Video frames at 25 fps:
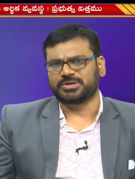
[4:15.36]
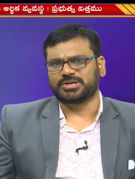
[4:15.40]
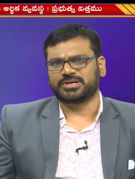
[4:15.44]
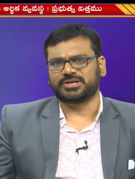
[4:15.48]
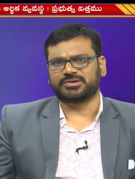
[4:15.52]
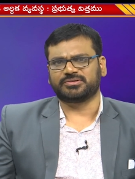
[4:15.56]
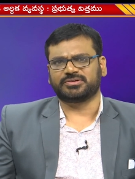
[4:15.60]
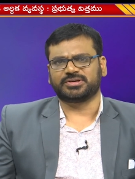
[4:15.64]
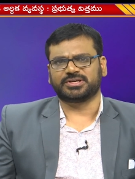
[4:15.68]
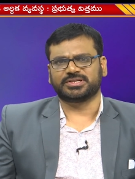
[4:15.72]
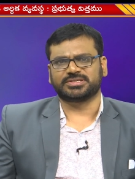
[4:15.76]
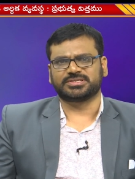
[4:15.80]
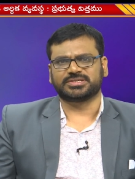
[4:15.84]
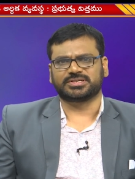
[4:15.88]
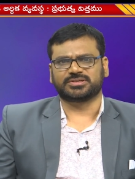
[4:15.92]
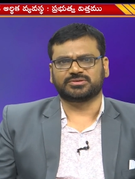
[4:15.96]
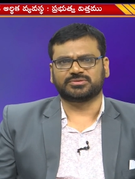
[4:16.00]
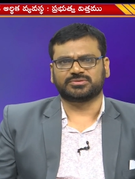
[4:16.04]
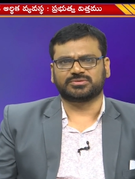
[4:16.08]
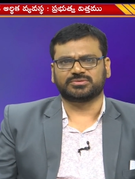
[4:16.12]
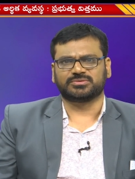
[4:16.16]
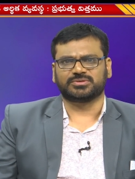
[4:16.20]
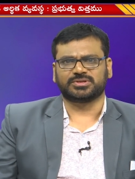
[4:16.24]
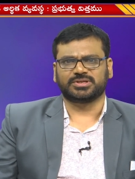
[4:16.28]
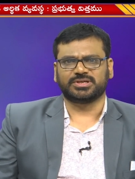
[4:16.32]
అన్నటువంటిది
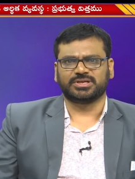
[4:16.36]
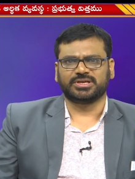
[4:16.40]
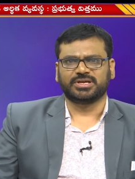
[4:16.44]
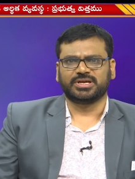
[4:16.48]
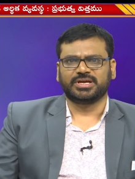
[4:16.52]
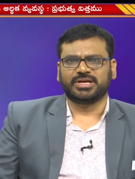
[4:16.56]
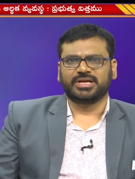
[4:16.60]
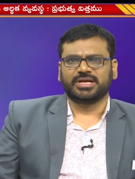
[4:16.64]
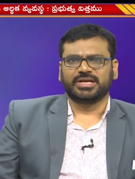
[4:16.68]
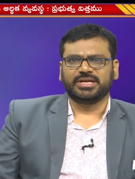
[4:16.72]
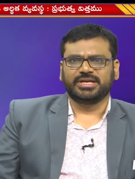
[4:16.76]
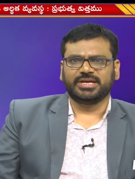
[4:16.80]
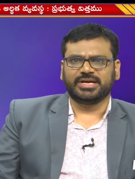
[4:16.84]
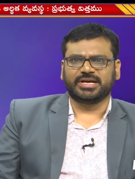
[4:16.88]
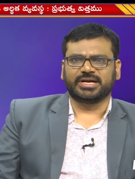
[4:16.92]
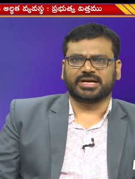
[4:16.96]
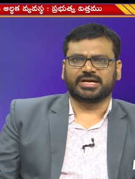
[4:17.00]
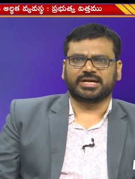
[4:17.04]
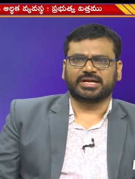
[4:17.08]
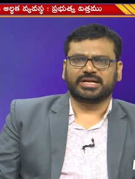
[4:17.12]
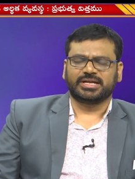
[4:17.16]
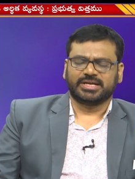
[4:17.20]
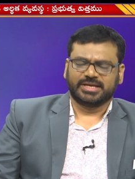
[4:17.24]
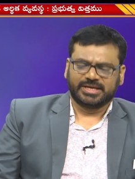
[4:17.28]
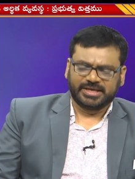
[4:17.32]
జరుగుతుంది ఇక
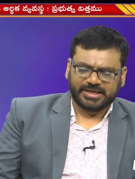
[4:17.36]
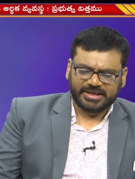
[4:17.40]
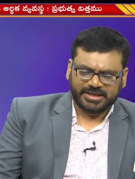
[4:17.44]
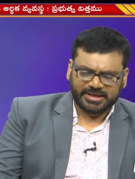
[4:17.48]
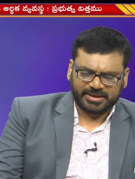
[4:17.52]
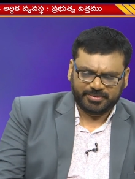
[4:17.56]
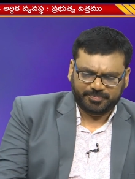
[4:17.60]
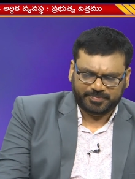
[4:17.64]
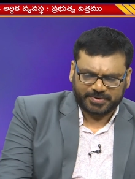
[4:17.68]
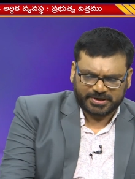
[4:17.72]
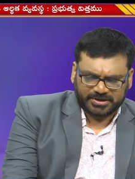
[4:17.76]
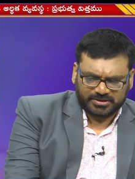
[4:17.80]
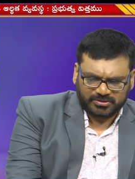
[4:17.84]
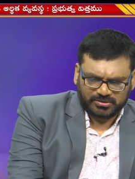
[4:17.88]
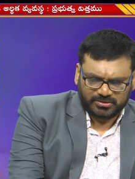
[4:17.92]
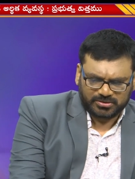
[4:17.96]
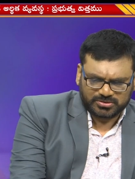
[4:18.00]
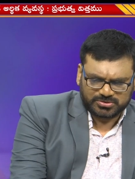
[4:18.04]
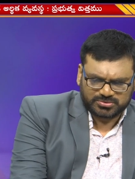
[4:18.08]
ఈ పన్నులో